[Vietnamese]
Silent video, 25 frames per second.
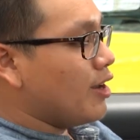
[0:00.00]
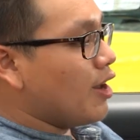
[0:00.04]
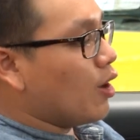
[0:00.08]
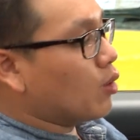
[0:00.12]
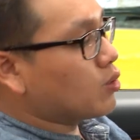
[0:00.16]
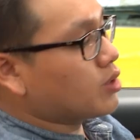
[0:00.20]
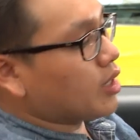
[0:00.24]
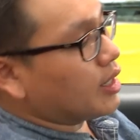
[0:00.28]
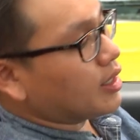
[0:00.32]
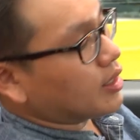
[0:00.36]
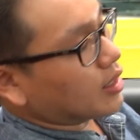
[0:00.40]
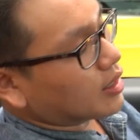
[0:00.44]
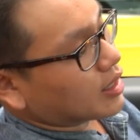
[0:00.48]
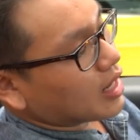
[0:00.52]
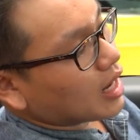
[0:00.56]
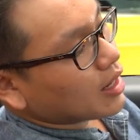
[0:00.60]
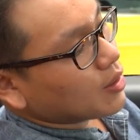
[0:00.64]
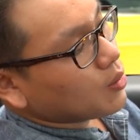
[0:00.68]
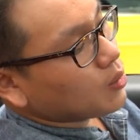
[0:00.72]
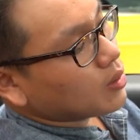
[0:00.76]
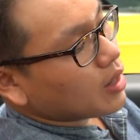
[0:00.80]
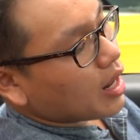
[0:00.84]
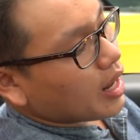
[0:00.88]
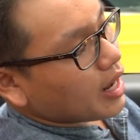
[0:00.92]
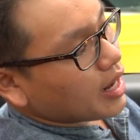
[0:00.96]
điều chỉnh ở
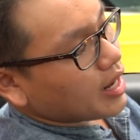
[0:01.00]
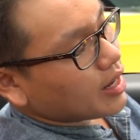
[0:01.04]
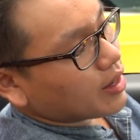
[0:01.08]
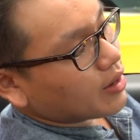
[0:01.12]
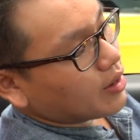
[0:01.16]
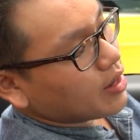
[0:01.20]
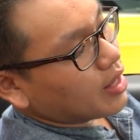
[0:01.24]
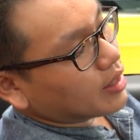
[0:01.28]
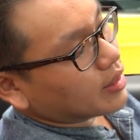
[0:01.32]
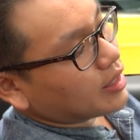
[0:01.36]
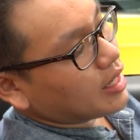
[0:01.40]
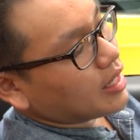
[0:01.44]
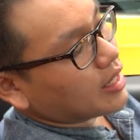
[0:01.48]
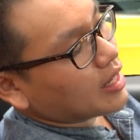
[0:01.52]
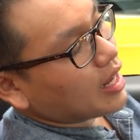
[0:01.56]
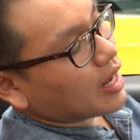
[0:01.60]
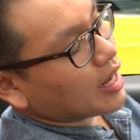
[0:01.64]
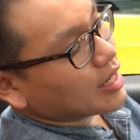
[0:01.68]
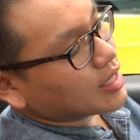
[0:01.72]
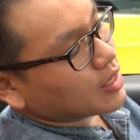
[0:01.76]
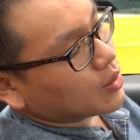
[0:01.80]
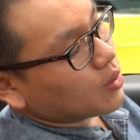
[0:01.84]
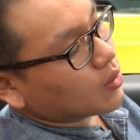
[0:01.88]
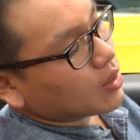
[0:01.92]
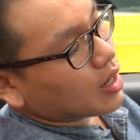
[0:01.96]
các nút đây, nó hiển thị các
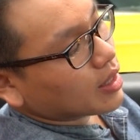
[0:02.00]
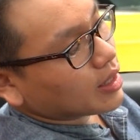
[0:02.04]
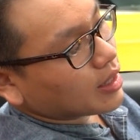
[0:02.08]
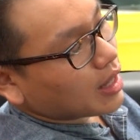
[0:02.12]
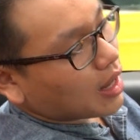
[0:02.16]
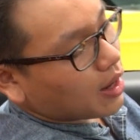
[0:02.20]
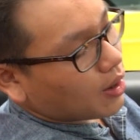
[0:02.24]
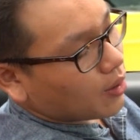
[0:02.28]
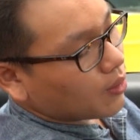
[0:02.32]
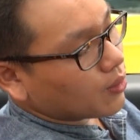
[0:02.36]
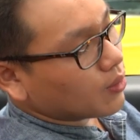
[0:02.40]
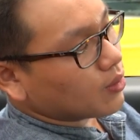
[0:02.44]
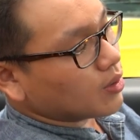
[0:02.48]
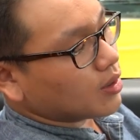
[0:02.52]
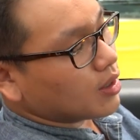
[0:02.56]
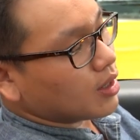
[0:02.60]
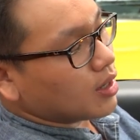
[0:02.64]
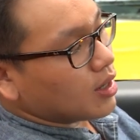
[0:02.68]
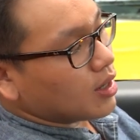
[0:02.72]
cái chế độ khác nhau.